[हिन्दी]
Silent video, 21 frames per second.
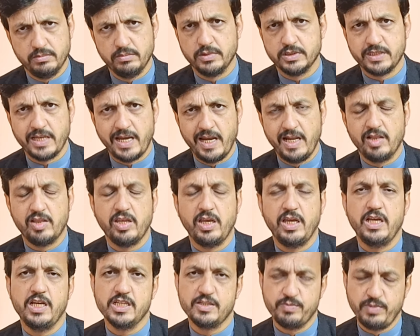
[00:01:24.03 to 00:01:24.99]
मसाइल
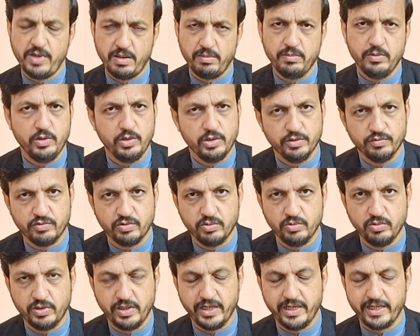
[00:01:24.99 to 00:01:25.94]
थे इस पर हम
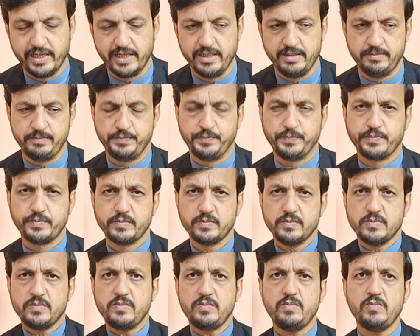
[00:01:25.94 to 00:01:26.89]
गुफ्तु करेंगे
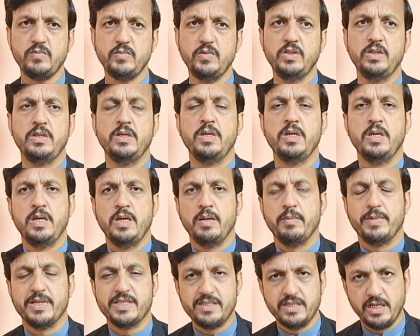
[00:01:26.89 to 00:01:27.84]

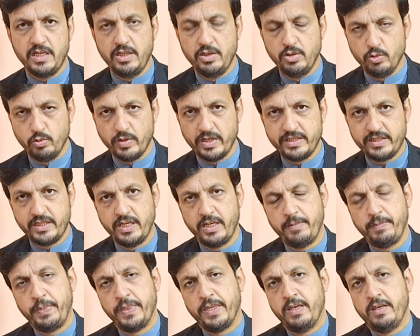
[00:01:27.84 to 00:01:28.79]
बेसिकली हुआ ये
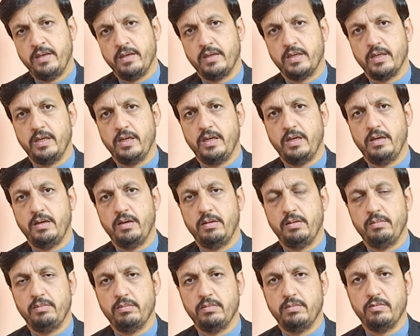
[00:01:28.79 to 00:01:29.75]

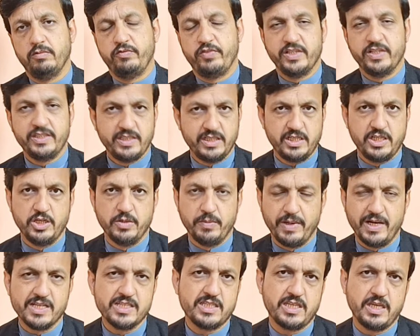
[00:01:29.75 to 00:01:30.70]
कि फजर की
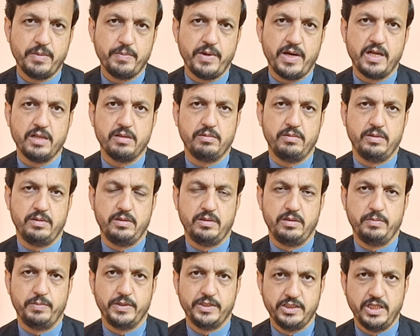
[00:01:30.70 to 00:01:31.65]
नमाज के बाद
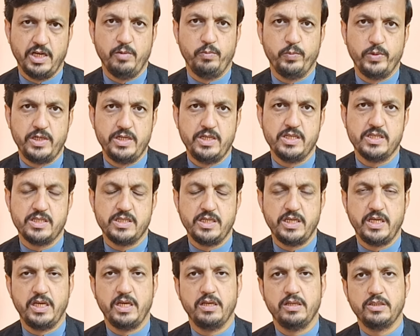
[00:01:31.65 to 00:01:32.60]
पंजाब पुलिस ने
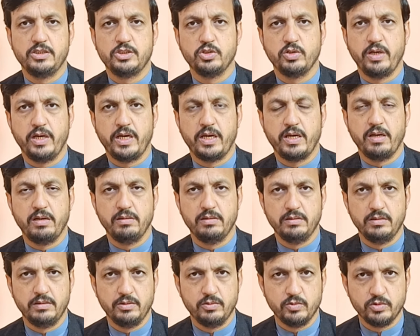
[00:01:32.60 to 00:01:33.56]
जो
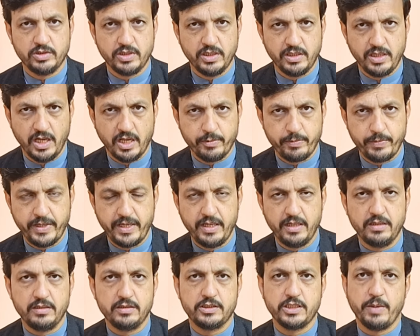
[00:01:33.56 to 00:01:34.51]
है उनके घर पे
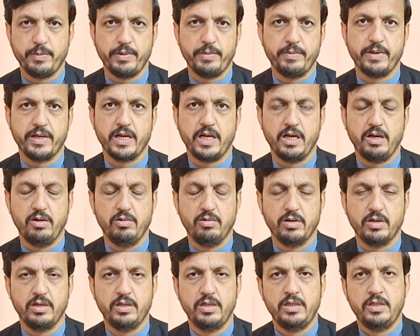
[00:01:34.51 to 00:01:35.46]
छापा मारा और
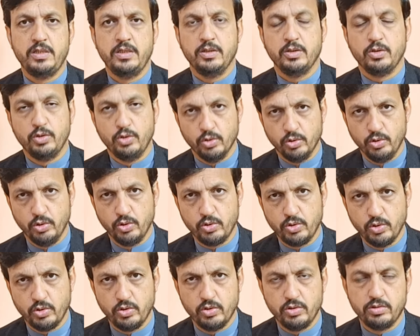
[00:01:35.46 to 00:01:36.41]
दोनों
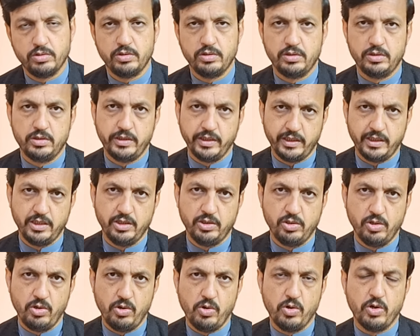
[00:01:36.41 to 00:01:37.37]
को डक्की
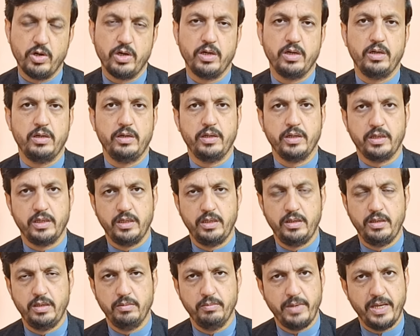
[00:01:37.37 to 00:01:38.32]
को और डक्की
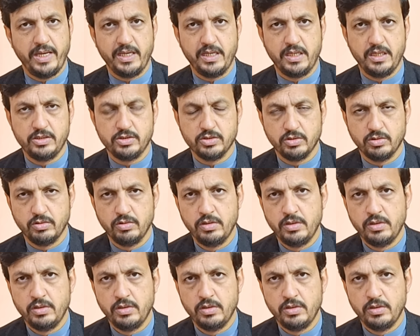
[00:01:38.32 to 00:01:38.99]
बाई की जो